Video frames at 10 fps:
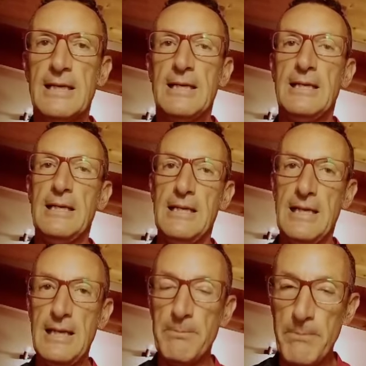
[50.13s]
Il
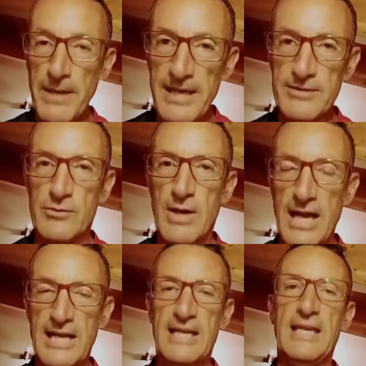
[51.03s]
peso
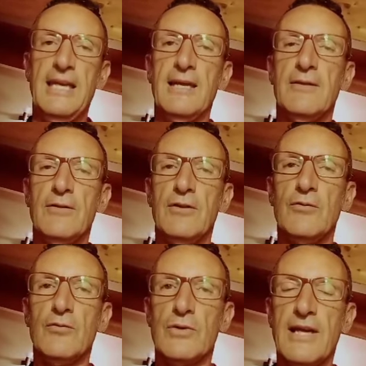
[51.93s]
anche di
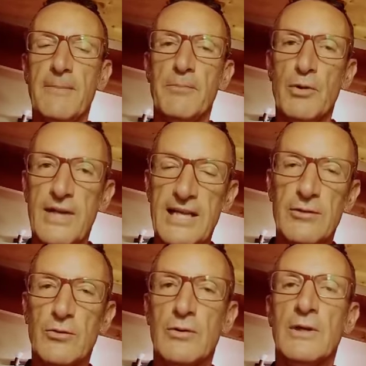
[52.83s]
un
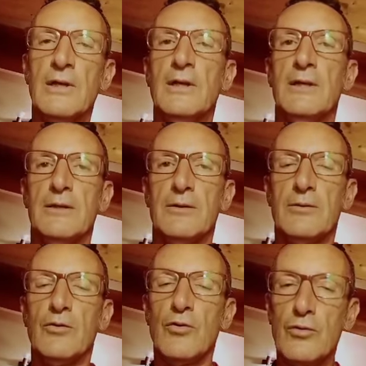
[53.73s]
campionato
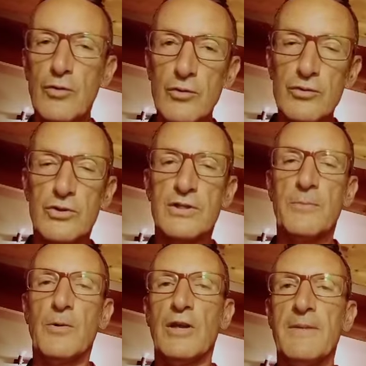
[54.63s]
conclusosi
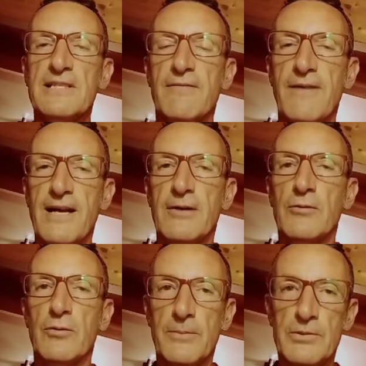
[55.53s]
pochi mesi fa con una
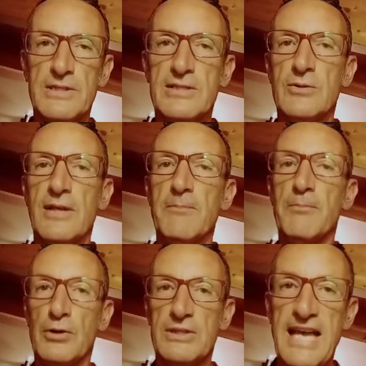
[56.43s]
posizione
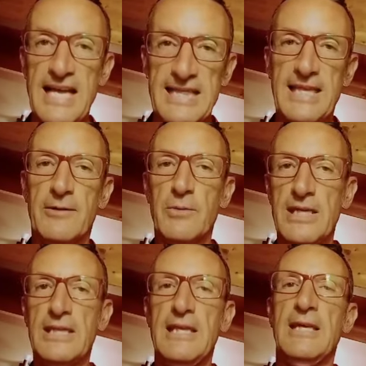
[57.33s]
importante,
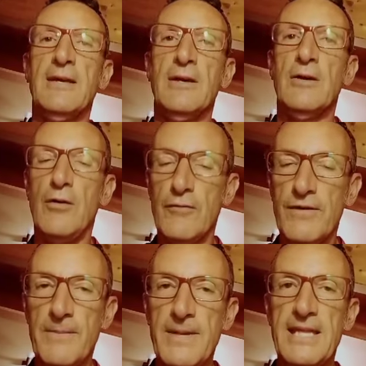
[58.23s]
quindi
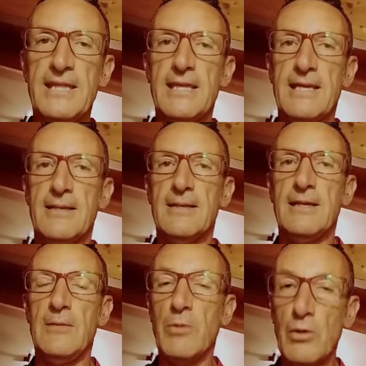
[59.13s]
ovviamente il
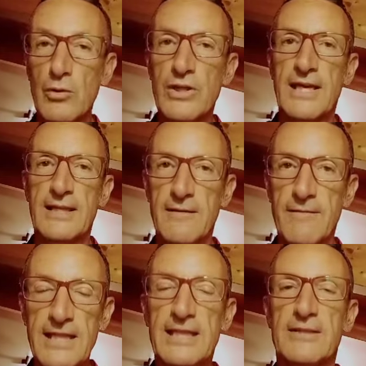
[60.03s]
Bologna
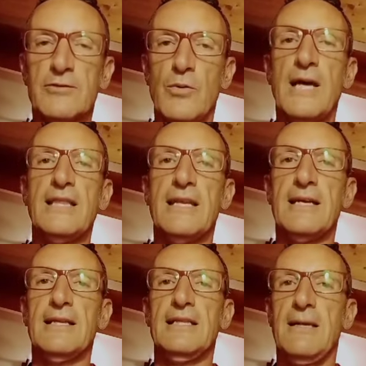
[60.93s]
diventa squadra
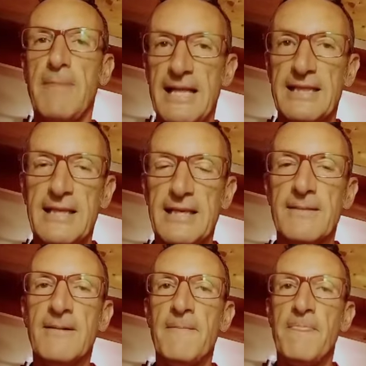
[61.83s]
da battere,
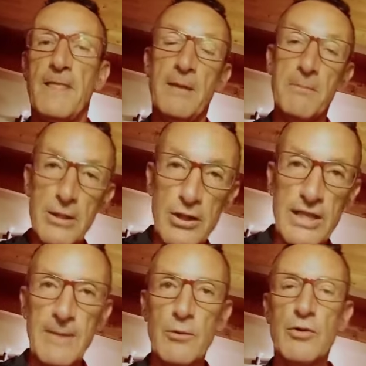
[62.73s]

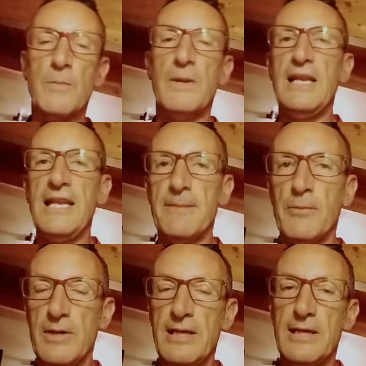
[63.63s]
immaginiamoci per il Napoli,
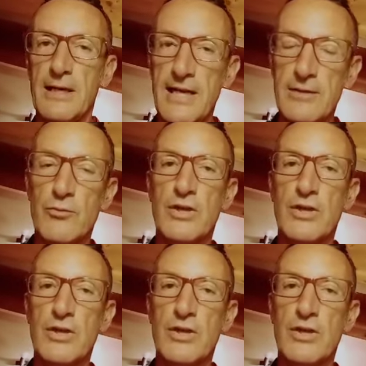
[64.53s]
reduce dal